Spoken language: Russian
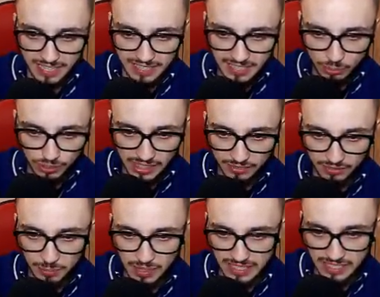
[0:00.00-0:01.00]
Да где, куда
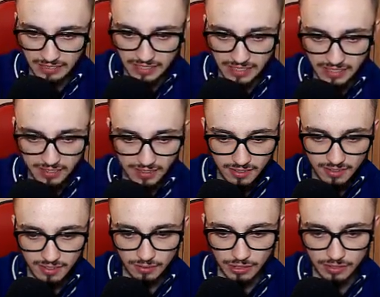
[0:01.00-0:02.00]
ты выбросил?
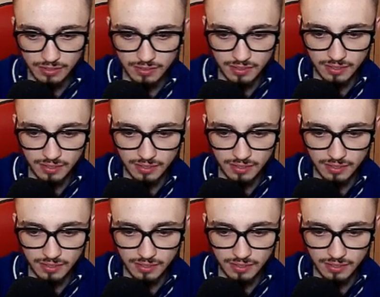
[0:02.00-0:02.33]
Вот.